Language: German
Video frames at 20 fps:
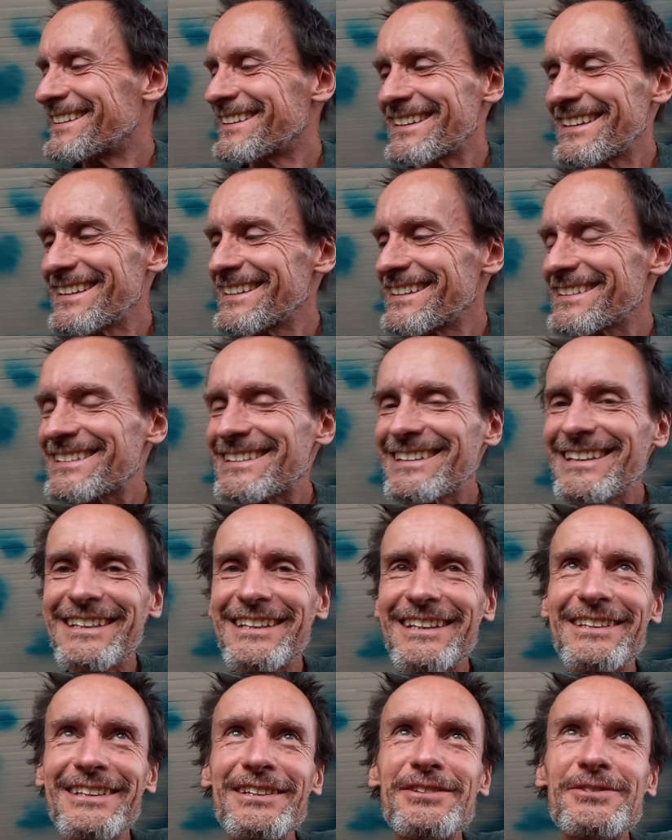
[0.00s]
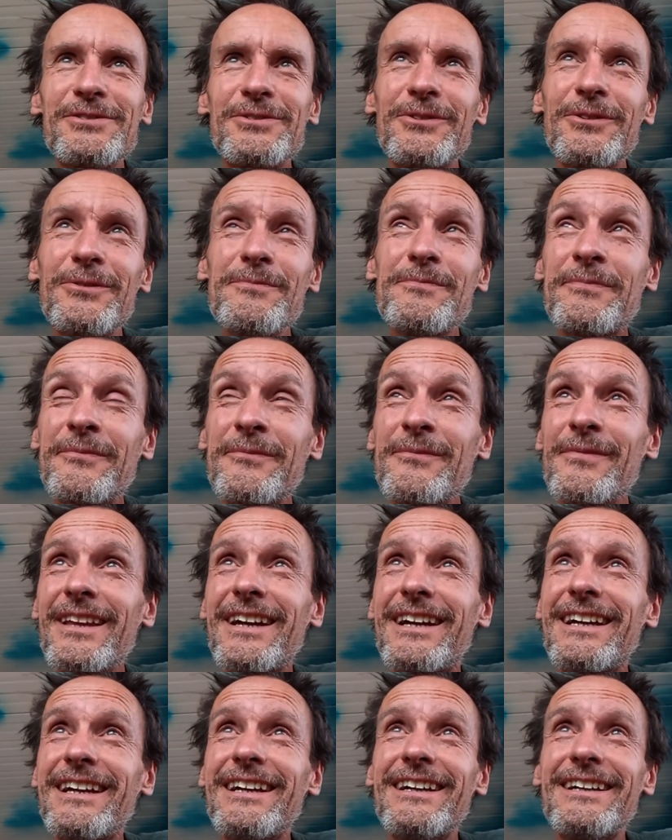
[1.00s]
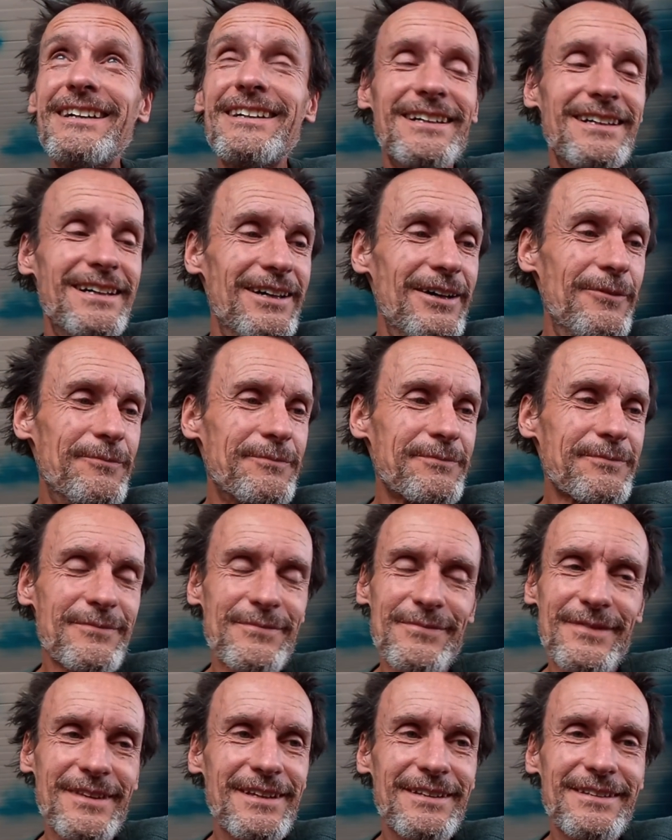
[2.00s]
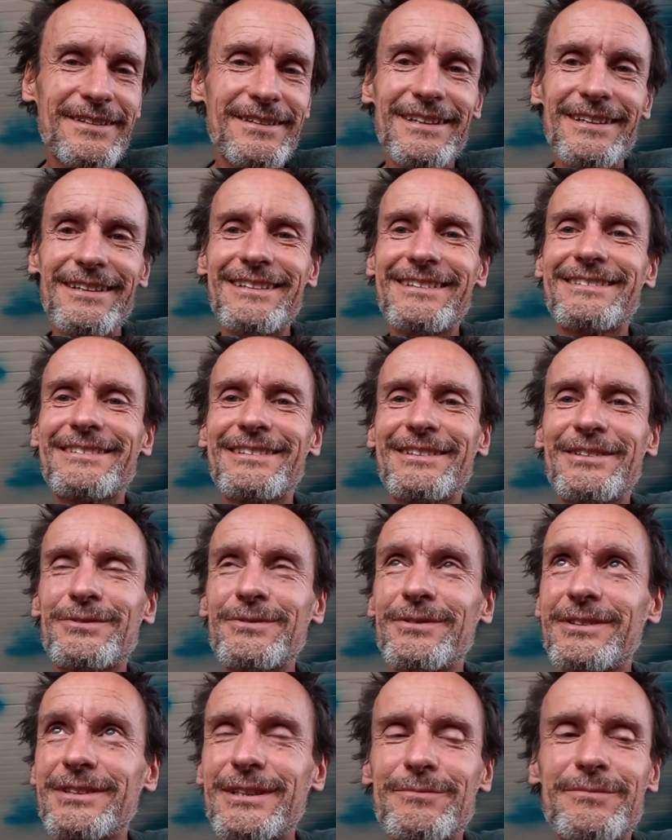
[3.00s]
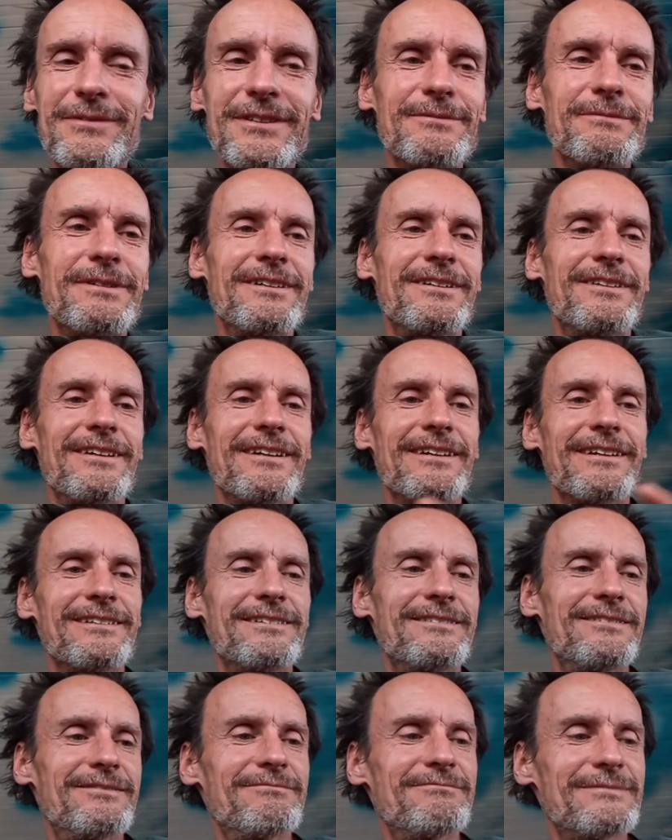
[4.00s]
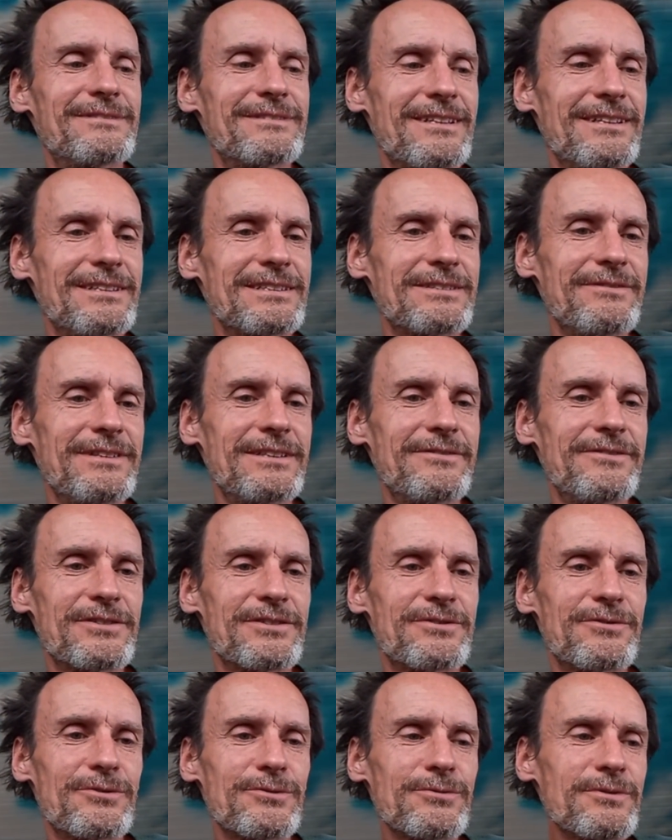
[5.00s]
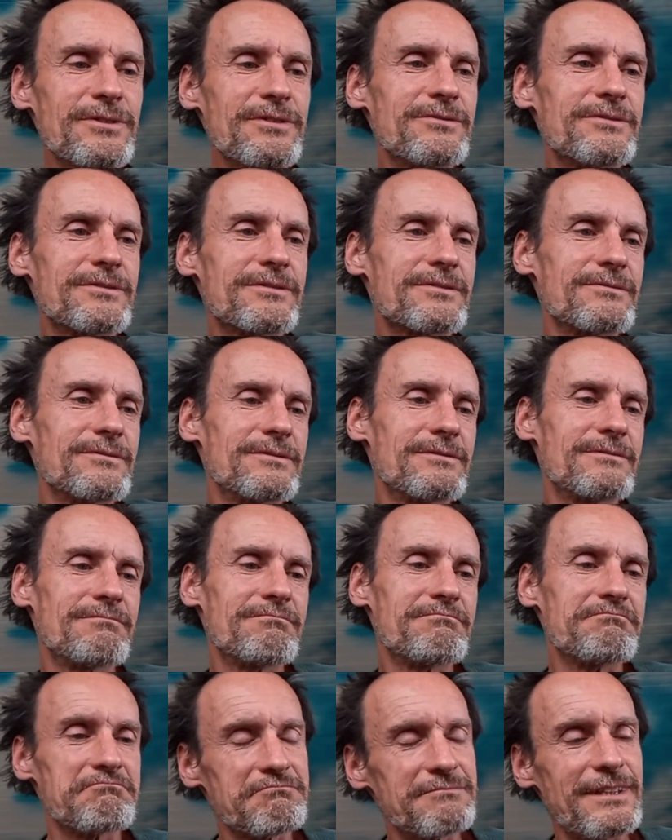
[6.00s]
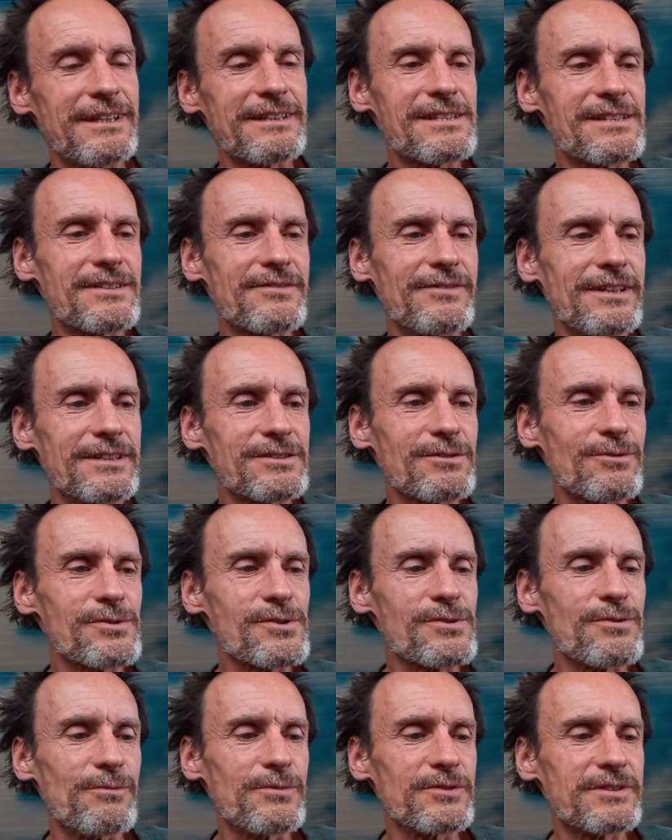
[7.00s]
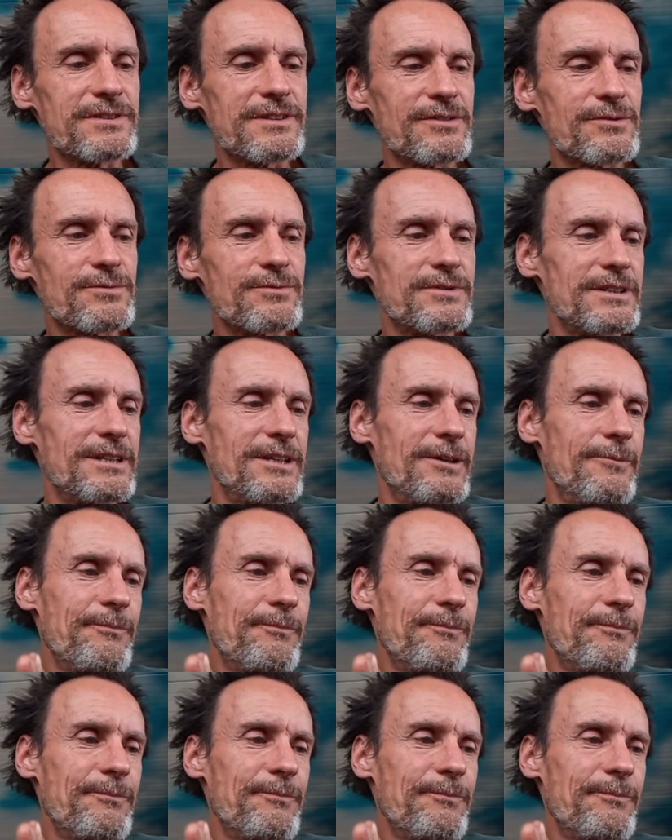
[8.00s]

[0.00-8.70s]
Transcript: nee, ist leider nicht so. Ähm, nee, ist nicht so. Ich habe dann mal in der Regel eine ganze Weile was zu tun. Und äh, letztens war es auch so, muss ich dazu sagen,